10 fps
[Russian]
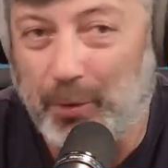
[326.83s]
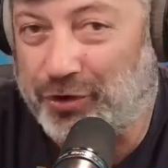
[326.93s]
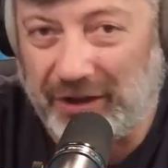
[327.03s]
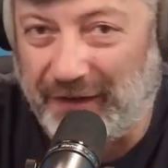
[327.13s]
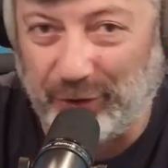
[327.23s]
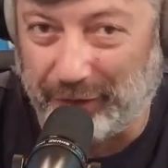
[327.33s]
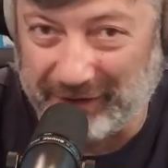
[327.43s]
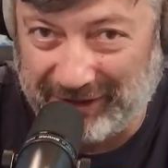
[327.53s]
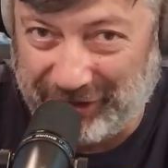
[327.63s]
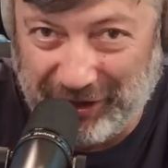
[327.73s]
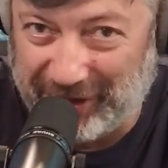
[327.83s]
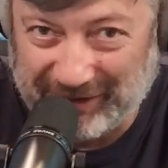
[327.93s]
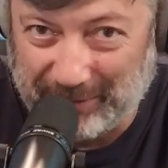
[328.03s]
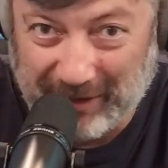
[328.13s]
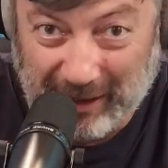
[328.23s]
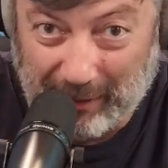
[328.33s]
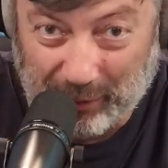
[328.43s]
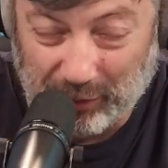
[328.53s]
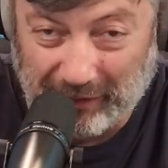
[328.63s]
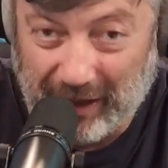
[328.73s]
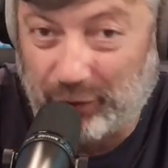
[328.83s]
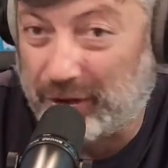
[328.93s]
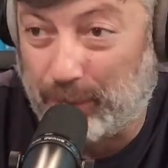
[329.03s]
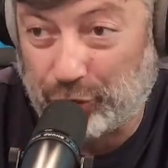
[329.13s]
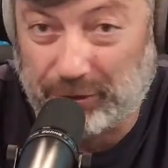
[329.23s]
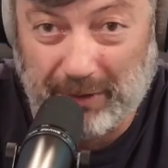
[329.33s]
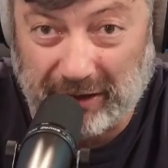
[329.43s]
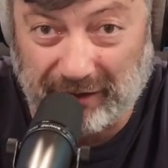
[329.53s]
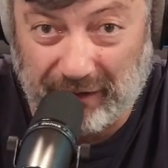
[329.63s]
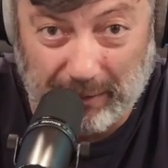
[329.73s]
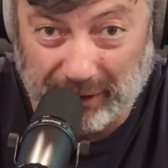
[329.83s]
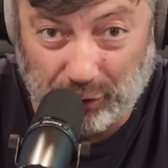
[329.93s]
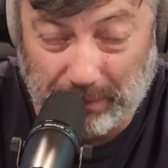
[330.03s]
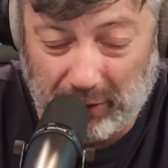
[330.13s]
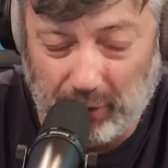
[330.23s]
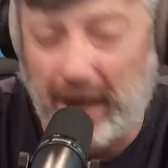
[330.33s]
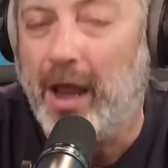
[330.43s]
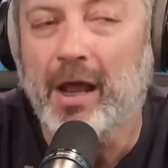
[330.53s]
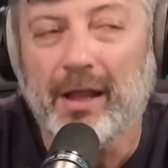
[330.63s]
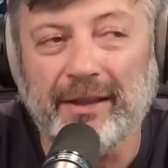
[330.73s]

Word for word: может, от двойного назначения, на самом деле, оборудование, оно, да, может собирать информацию о погоде,